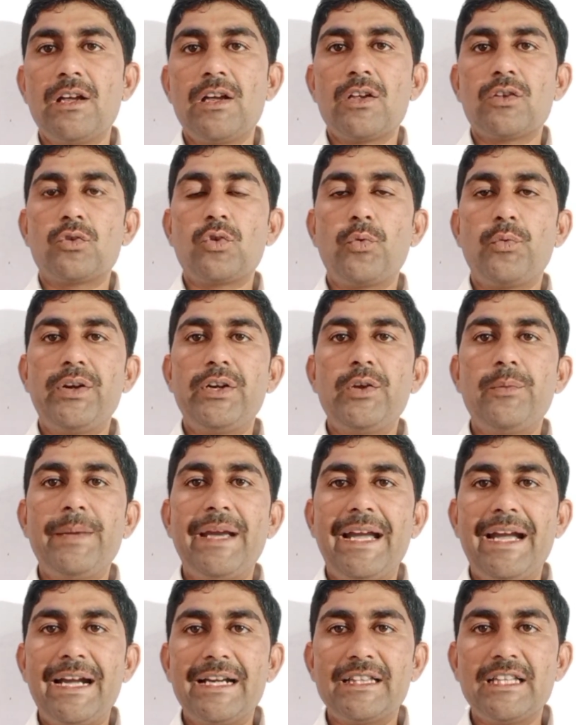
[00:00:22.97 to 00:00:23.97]
तो वीडियो में
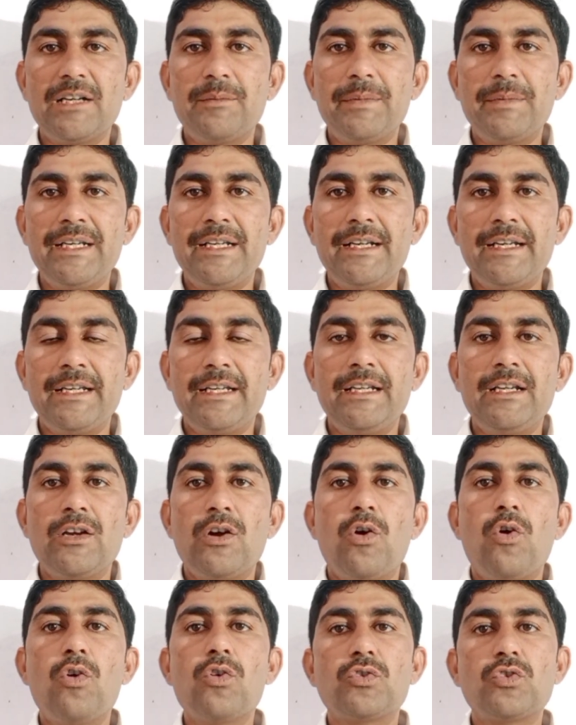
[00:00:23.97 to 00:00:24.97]
एंड तक बने रहें
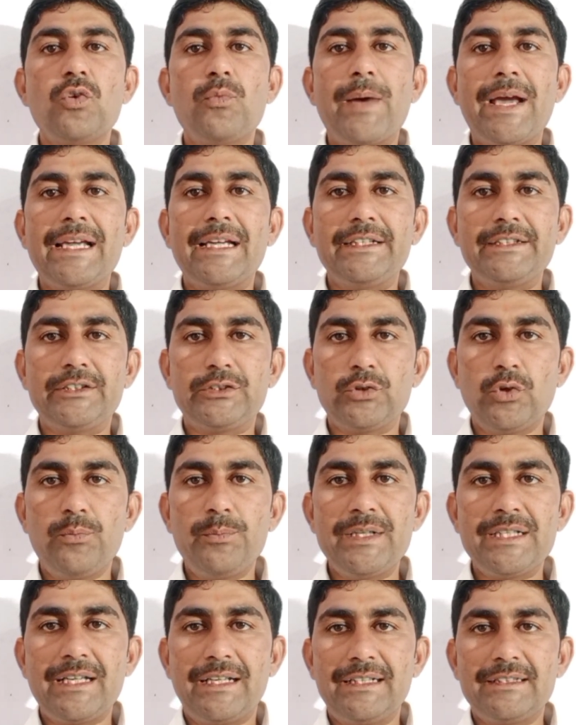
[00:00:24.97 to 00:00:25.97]
और जो भाई इस जॉब में
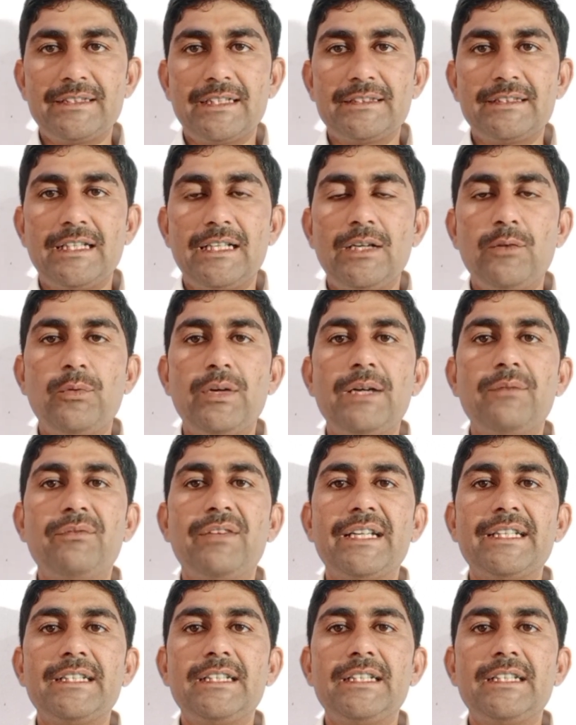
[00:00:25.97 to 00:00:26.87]
जाना चाहता है वह भाई